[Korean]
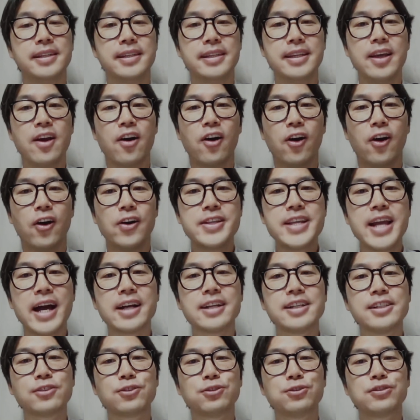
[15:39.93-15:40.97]
이
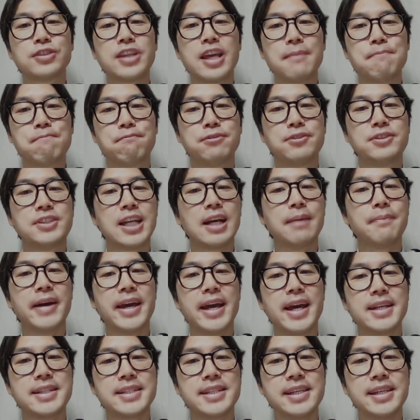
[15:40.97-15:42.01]
언약을 굳게
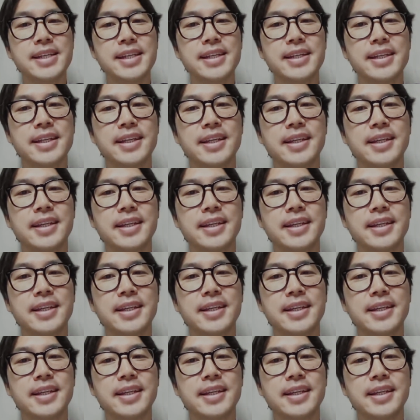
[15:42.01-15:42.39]
붙잡아야지